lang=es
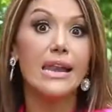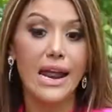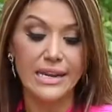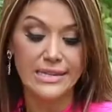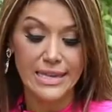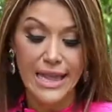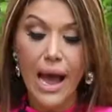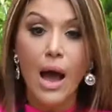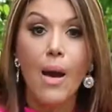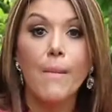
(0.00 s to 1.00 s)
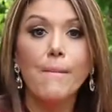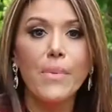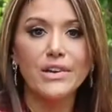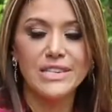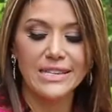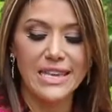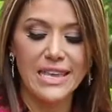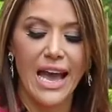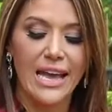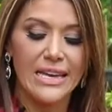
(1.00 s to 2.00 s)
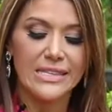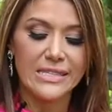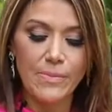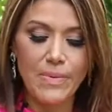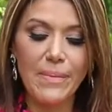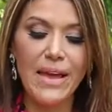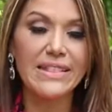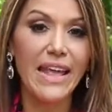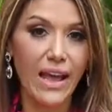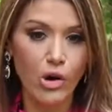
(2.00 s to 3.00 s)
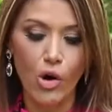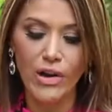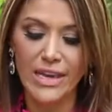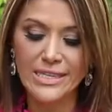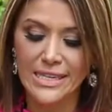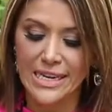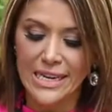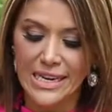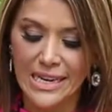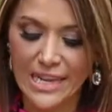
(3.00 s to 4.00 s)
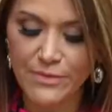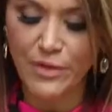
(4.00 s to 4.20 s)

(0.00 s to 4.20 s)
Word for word: La receta muy sencilla, simplemente coges las